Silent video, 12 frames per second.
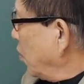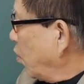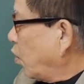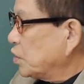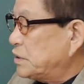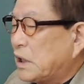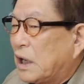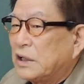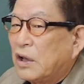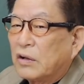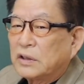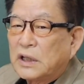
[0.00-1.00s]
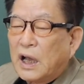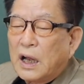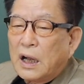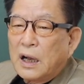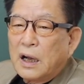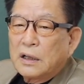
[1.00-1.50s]
오자가
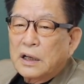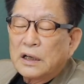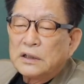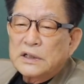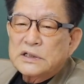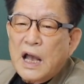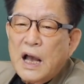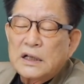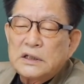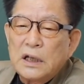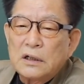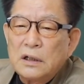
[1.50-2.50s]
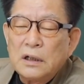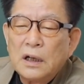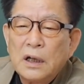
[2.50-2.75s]
되었다라는데 사기에는